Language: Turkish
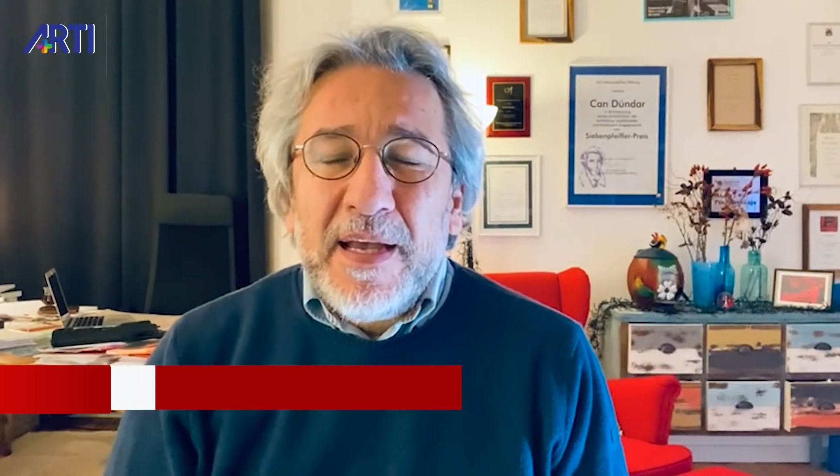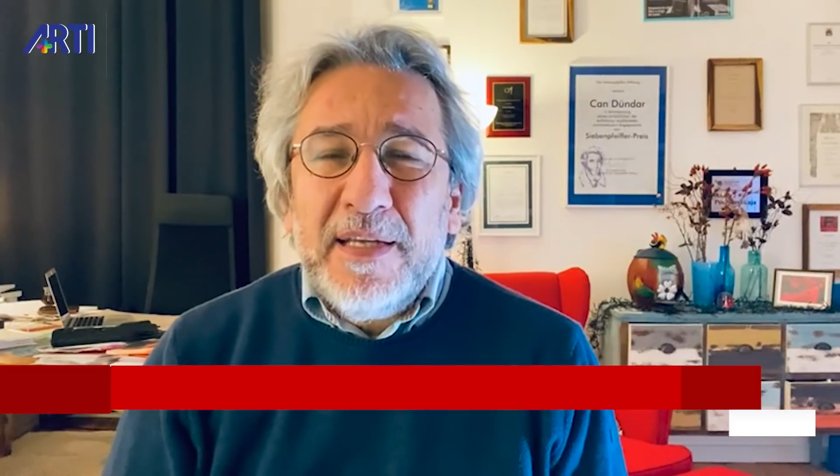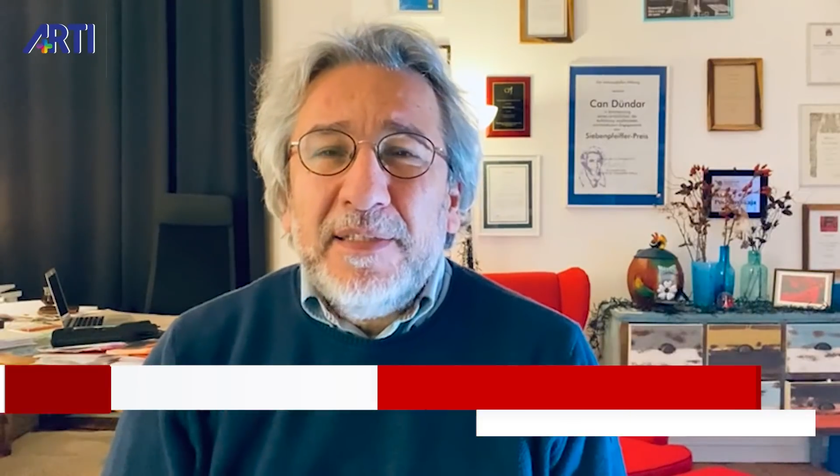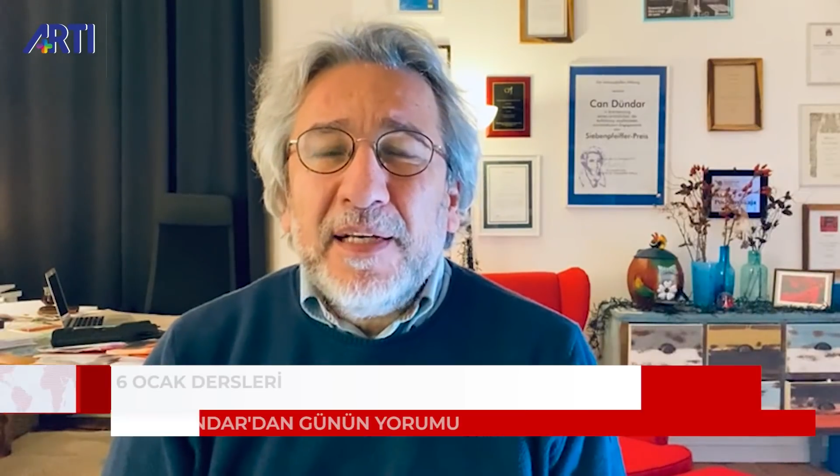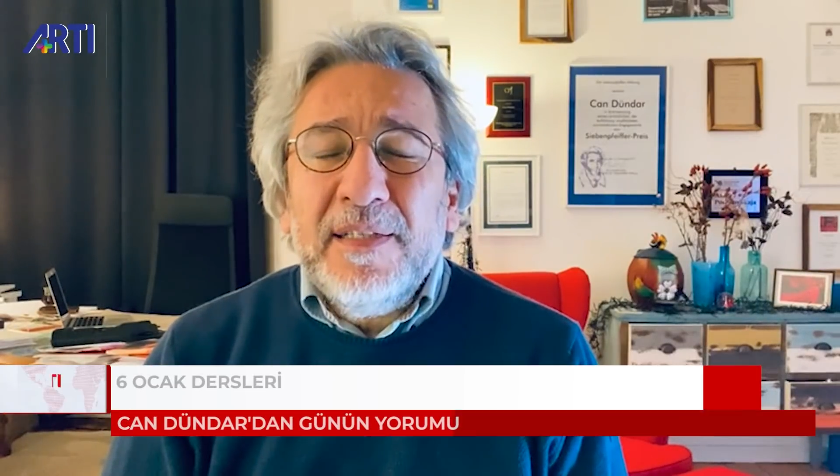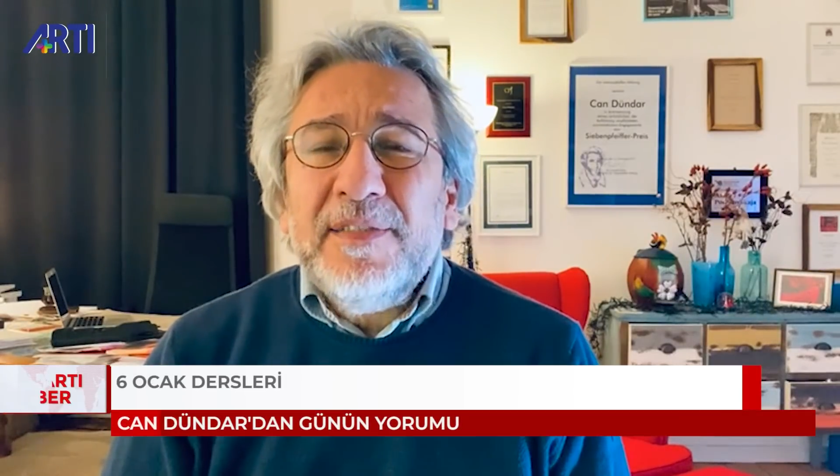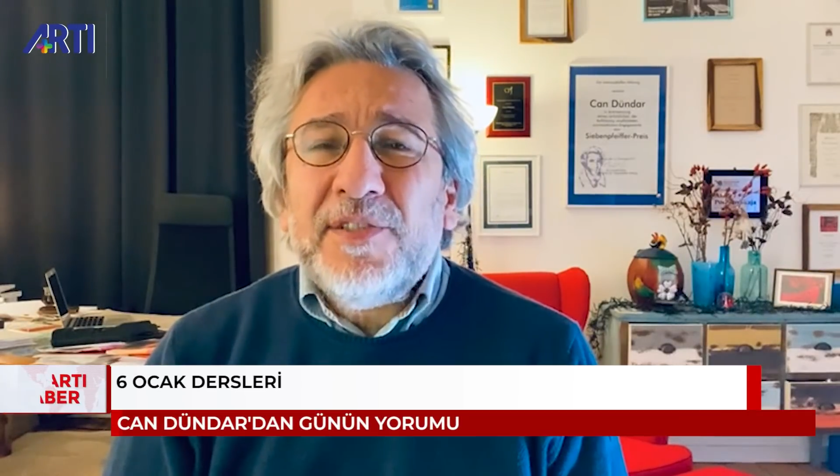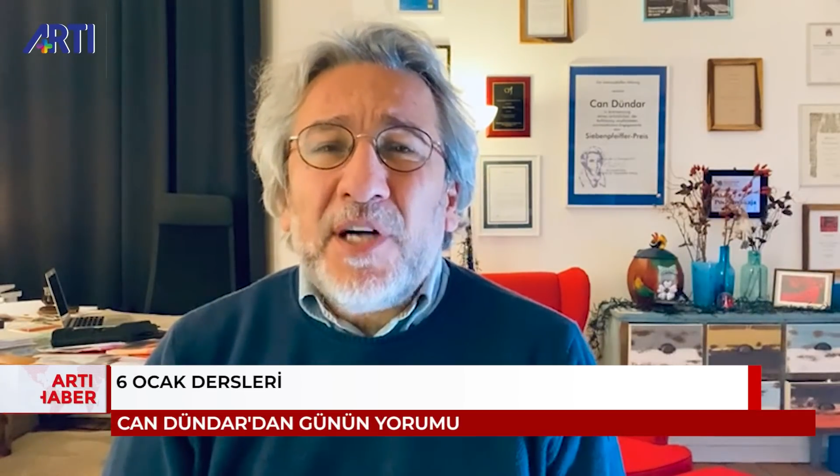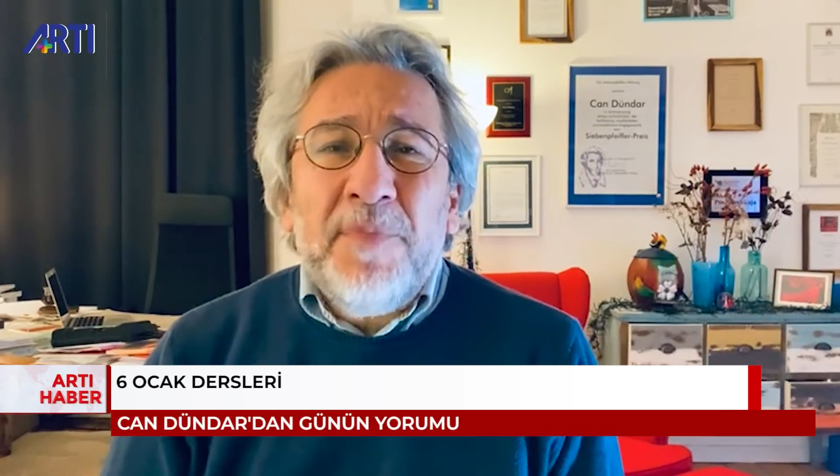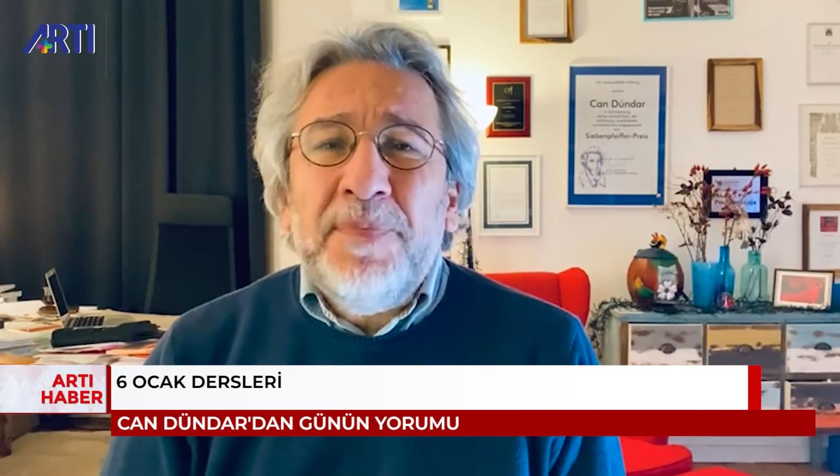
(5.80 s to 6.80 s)
Donald
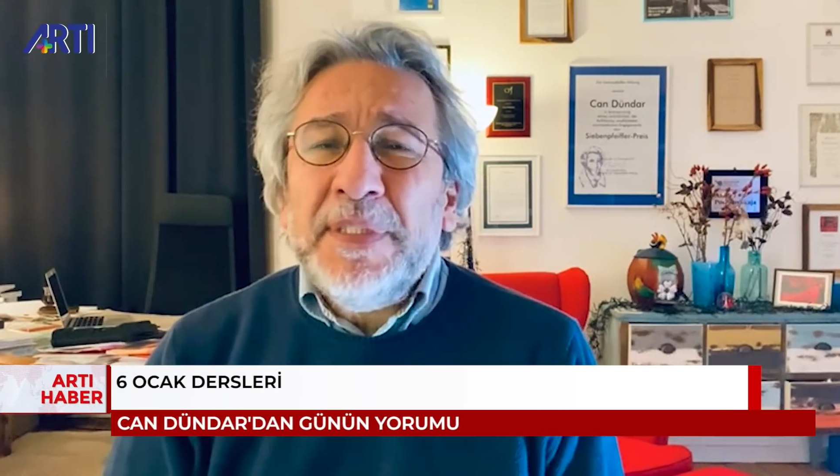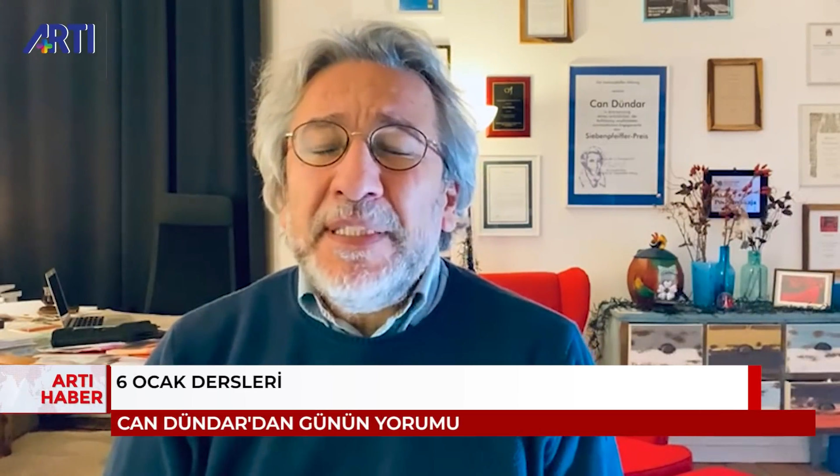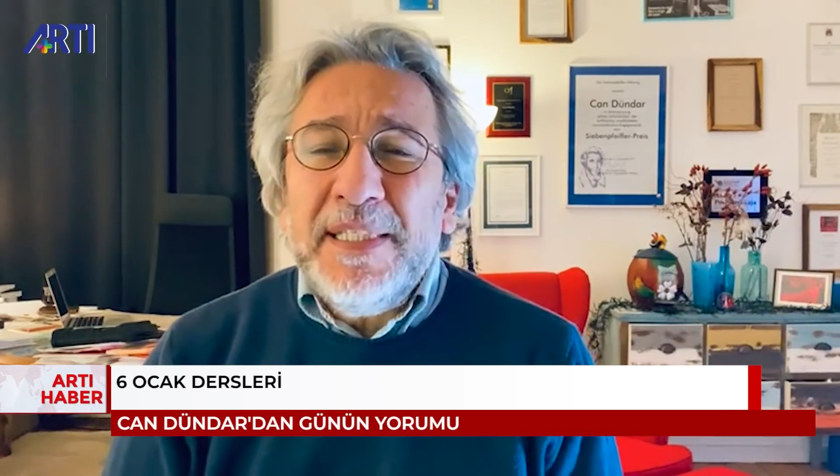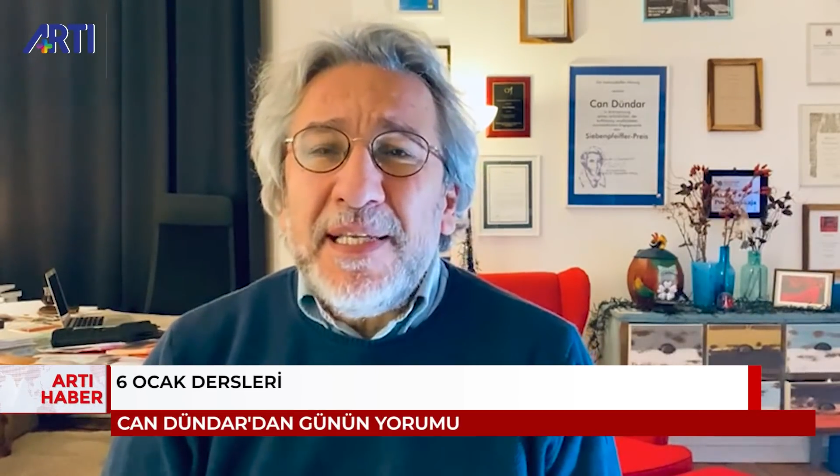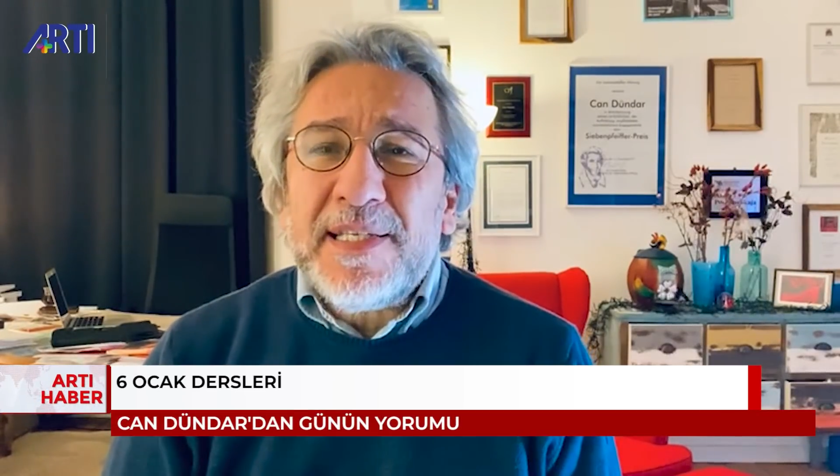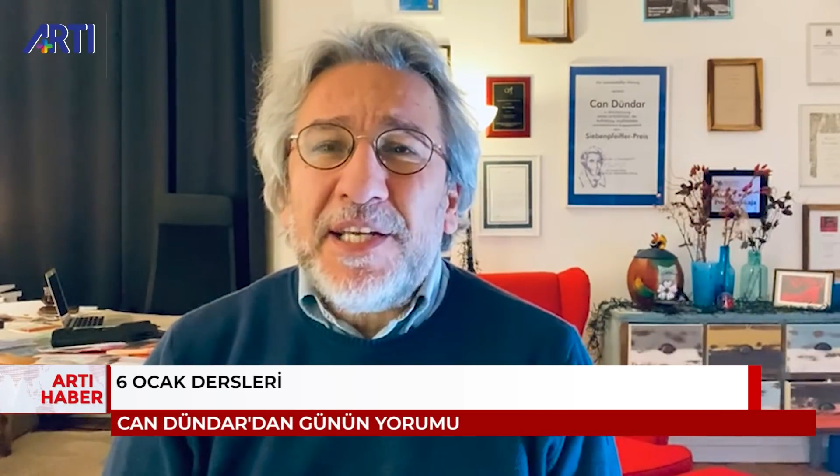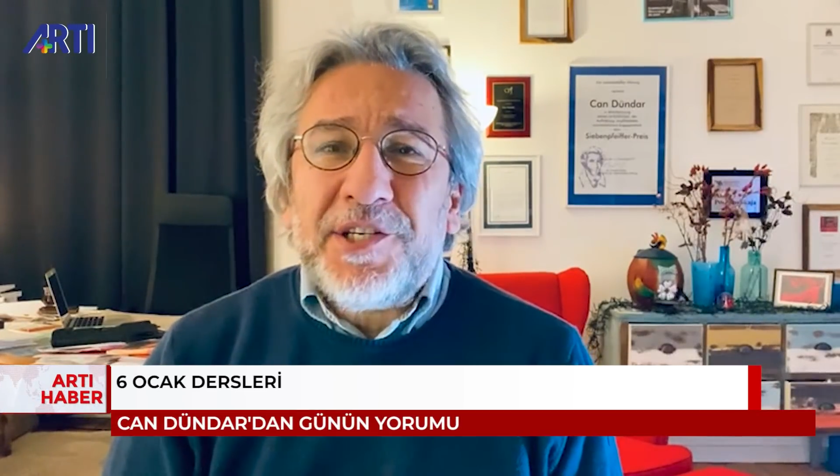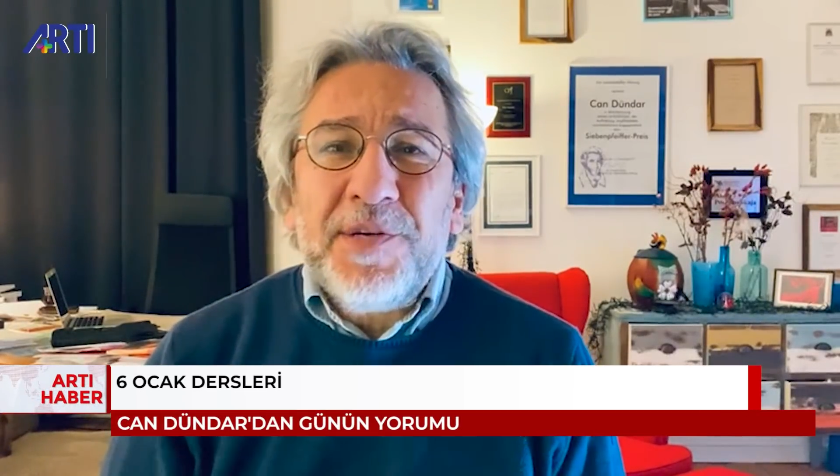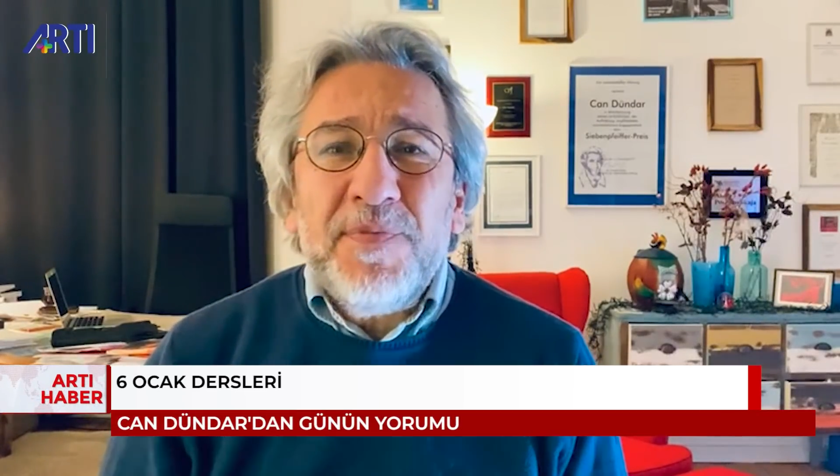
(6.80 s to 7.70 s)
Trump'ın seçim